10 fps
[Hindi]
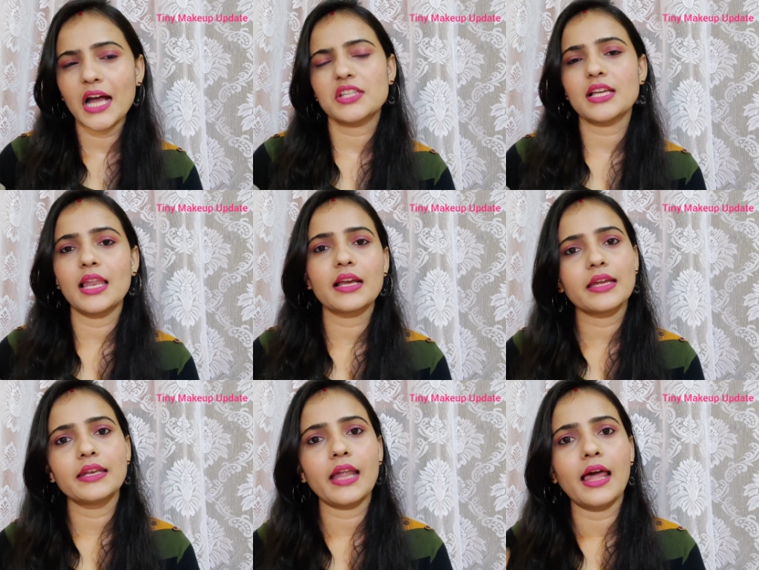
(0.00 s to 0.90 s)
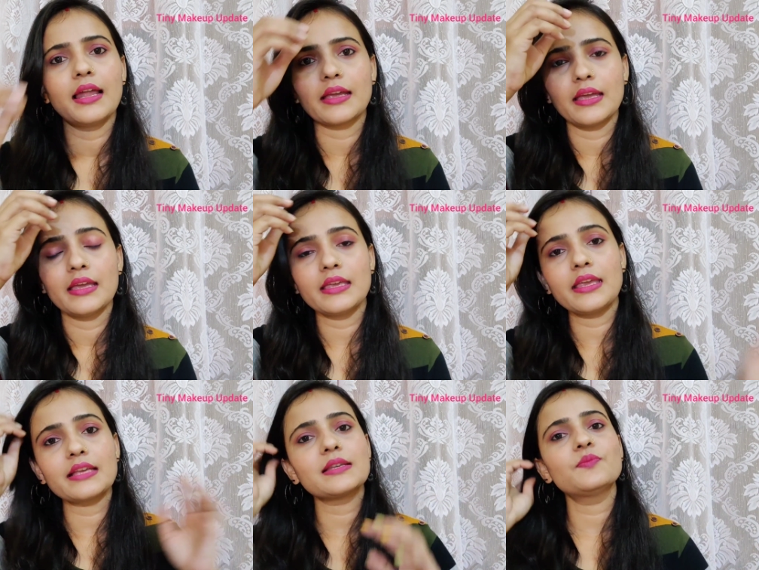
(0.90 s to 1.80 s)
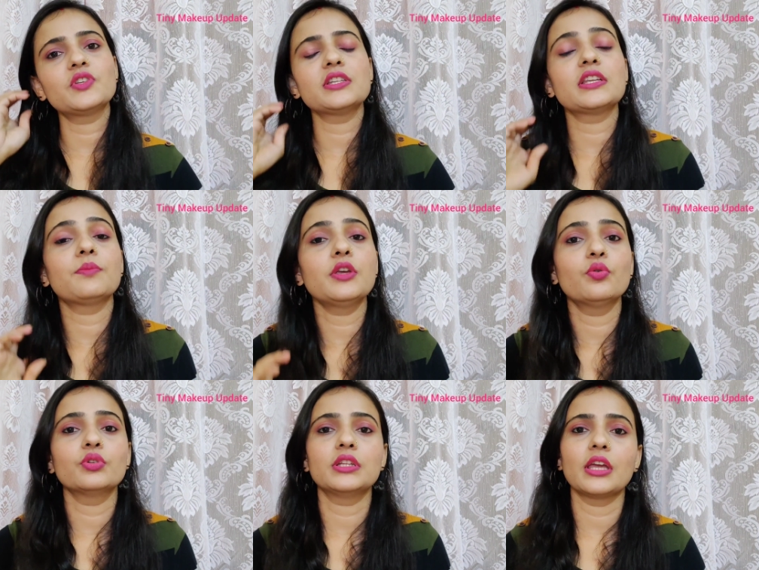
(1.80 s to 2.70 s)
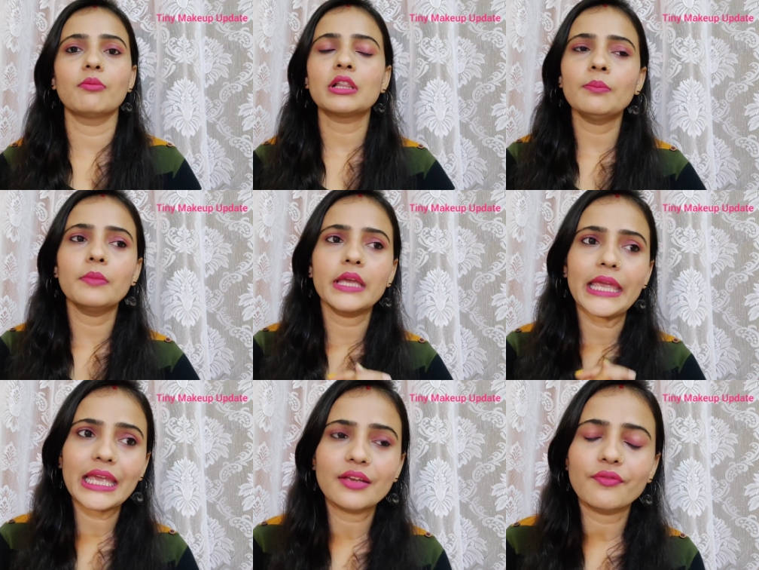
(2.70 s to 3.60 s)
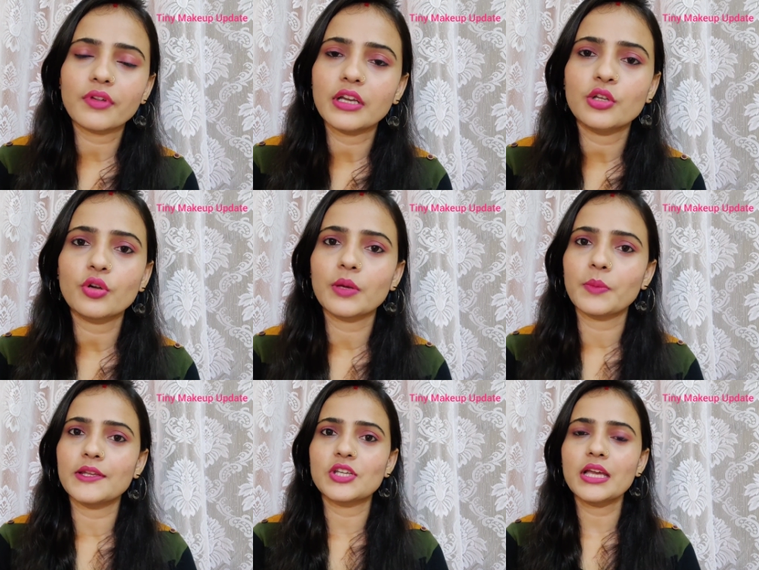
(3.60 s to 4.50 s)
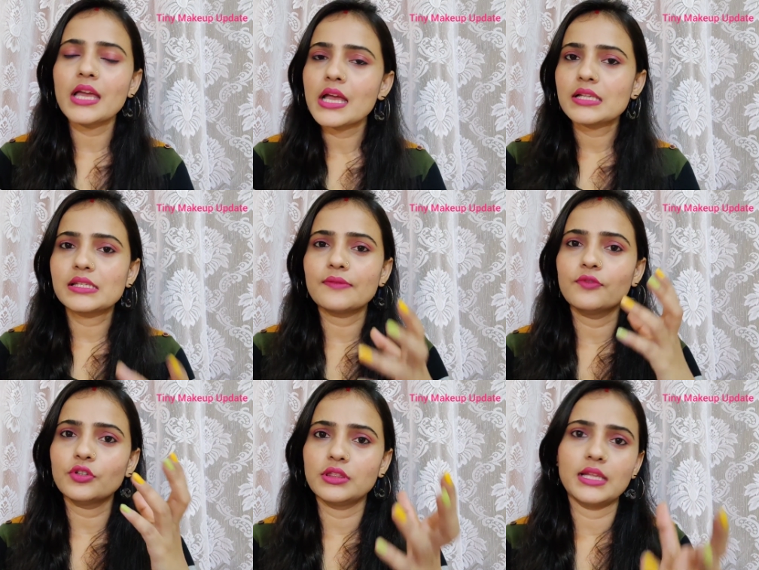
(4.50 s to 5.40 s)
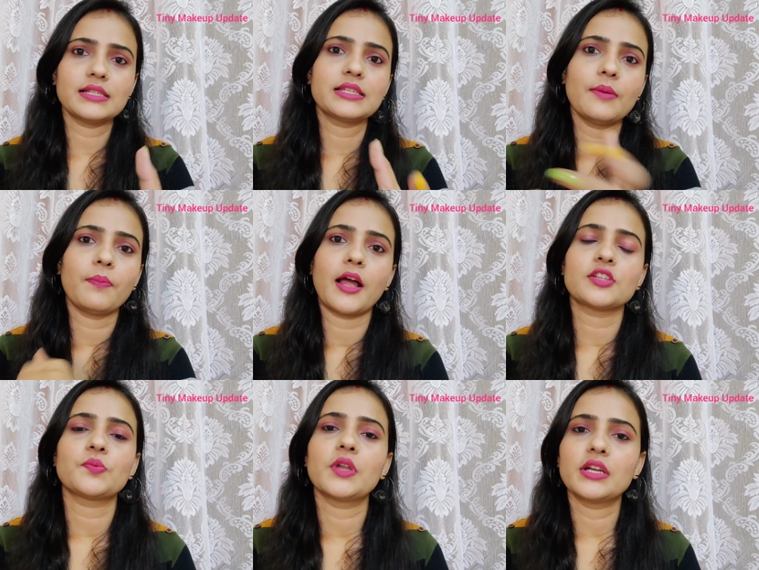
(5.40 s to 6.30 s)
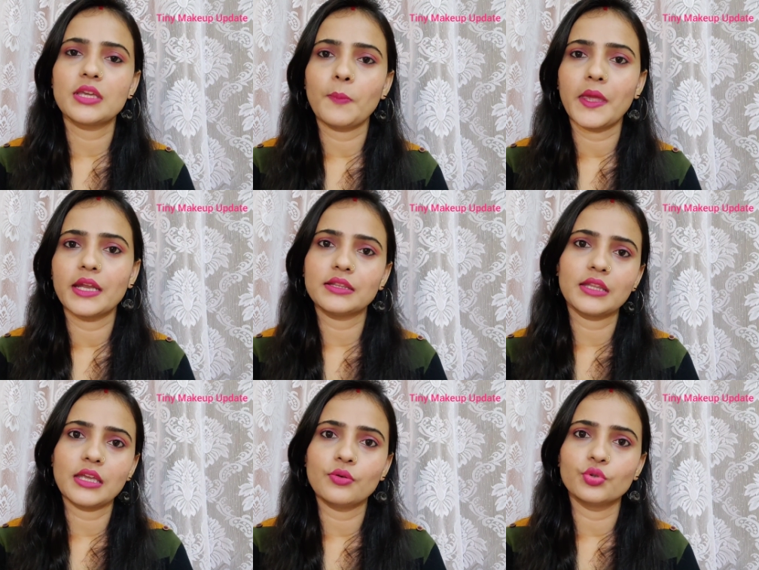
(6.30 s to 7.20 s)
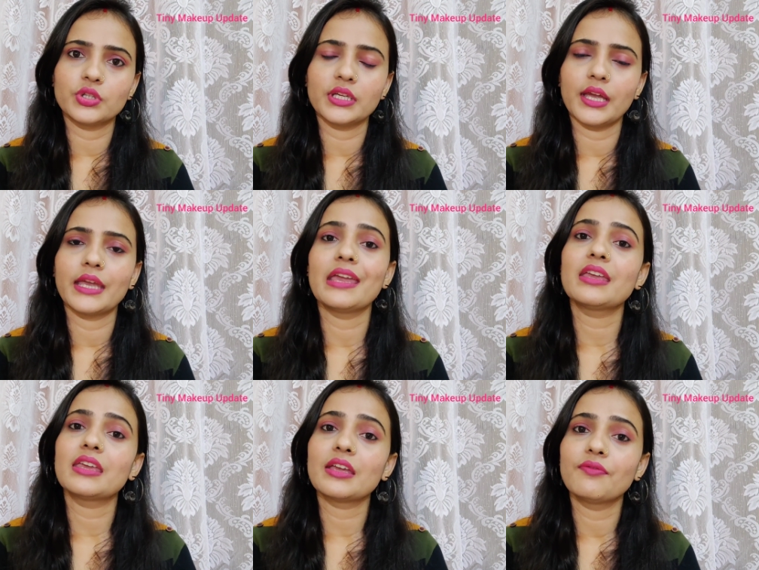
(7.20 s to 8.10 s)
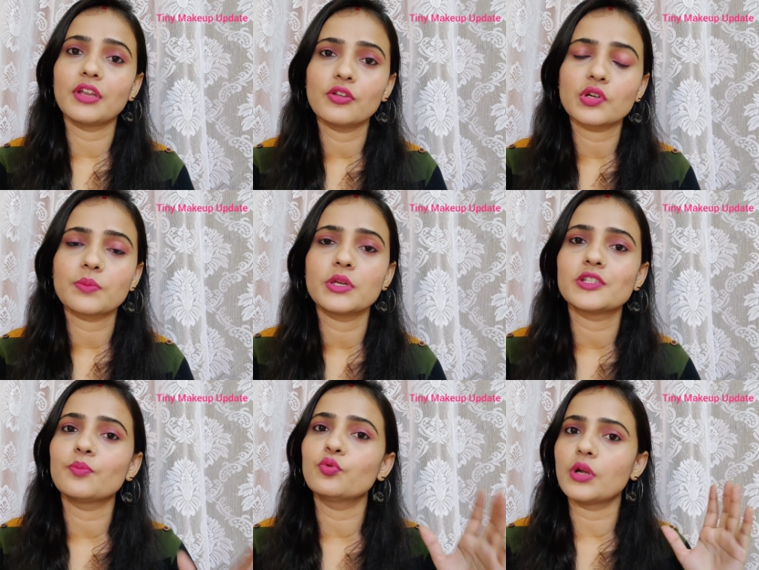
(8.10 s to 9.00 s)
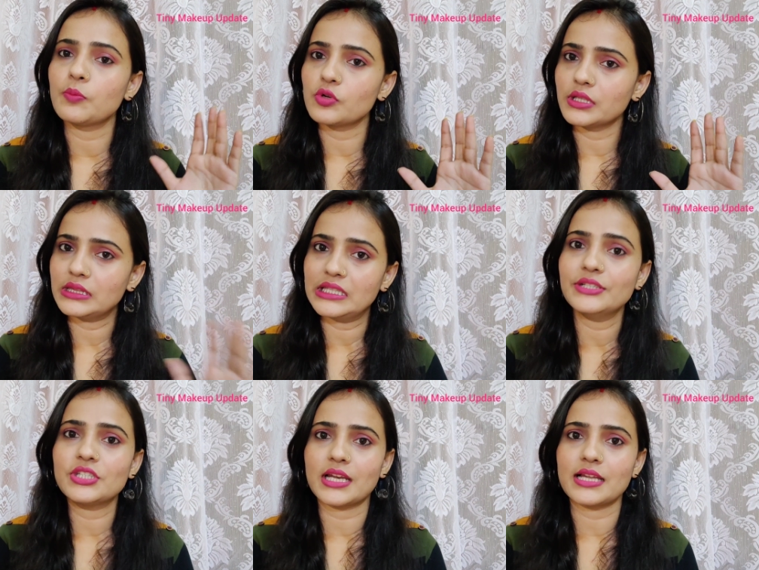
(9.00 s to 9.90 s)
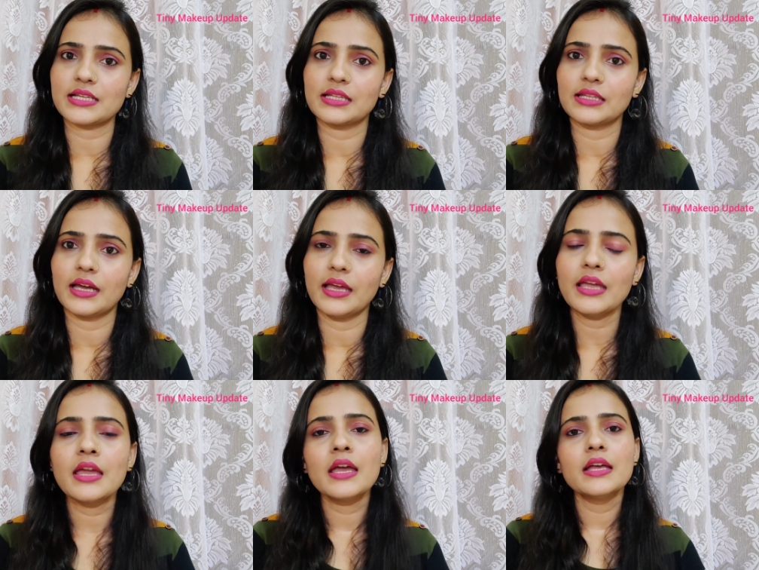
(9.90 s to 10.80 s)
अच्छा लगे ना लगे ये सब चीज़ें भी होती हैं मतलब एक वीडियो के पीछे सिर्फ वो दस या पाँच मिनट की मेहनत नहीं होती है एक एक वीडियो के पीछे पूरा पूरा दिन चला जाता है